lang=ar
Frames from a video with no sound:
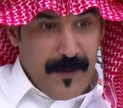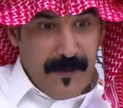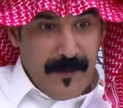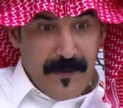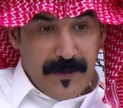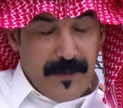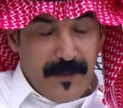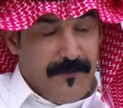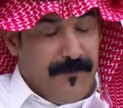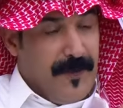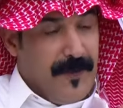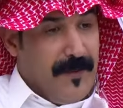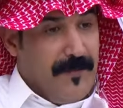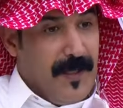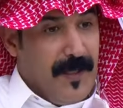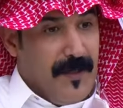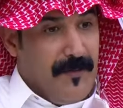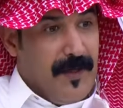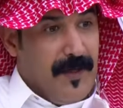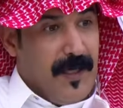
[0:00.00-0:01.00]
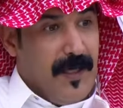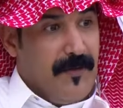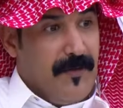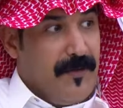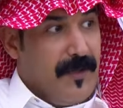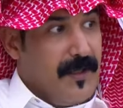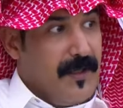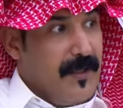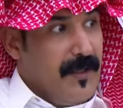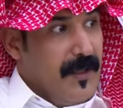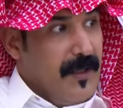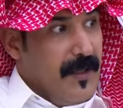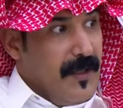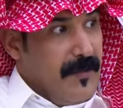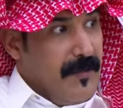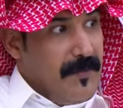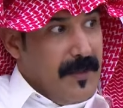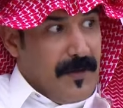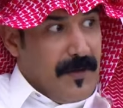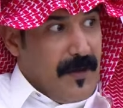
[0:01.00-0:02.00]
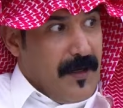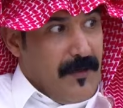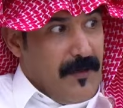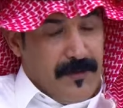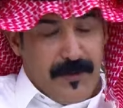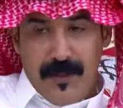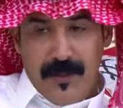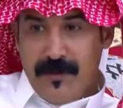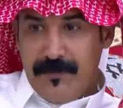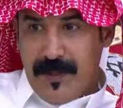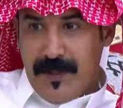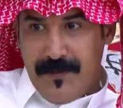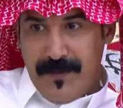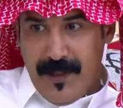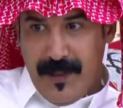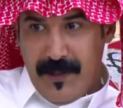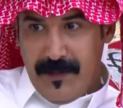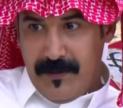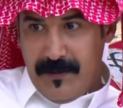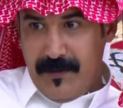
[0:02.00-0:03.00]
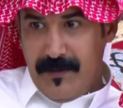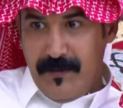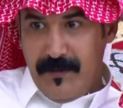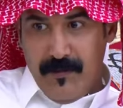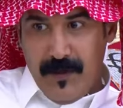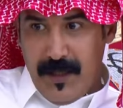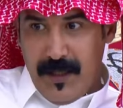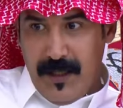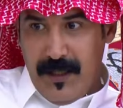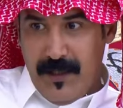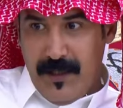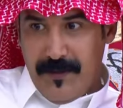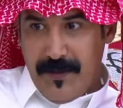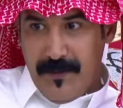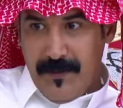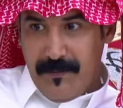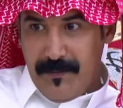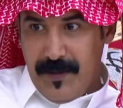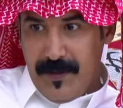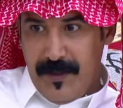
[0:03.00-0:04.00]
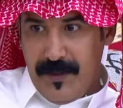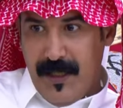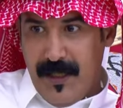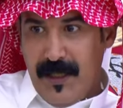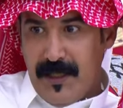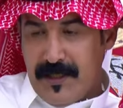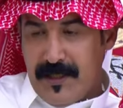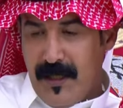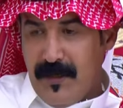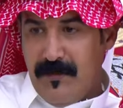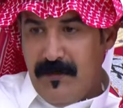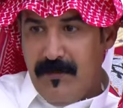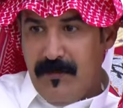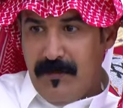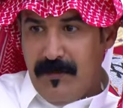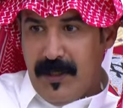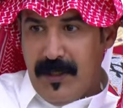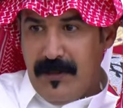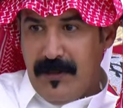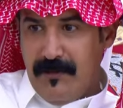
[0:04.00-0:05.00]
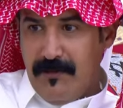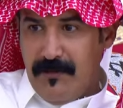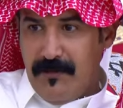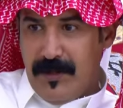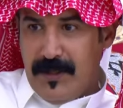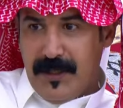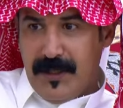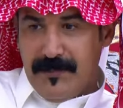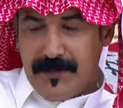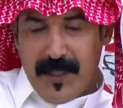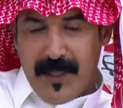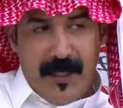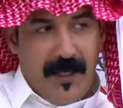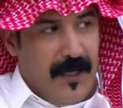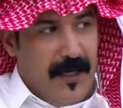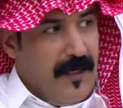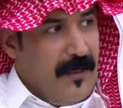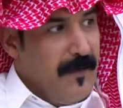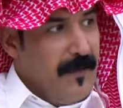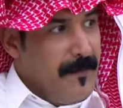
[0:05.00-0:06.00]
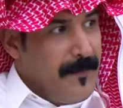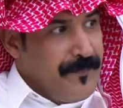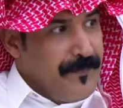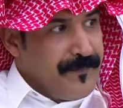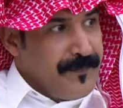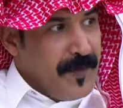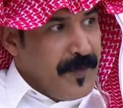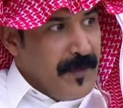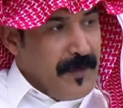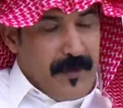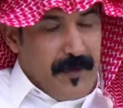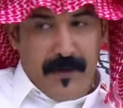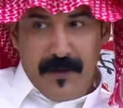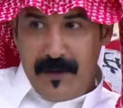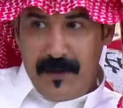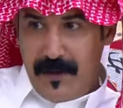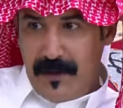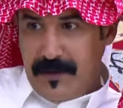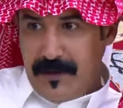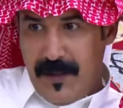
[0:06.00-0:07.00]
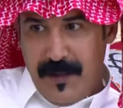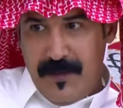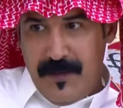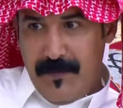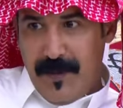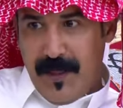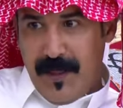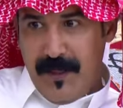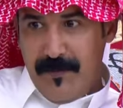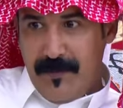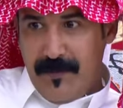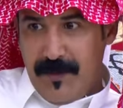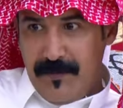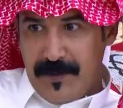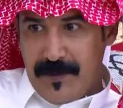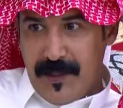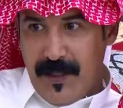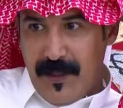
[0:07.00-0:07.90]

شوف ما قالوا بيض الله وجيكم جميعا والله العظيم يعني على ساق وقدم صراحه انت كنت الجوكر جعلني ما خلا منكم ان شاء الله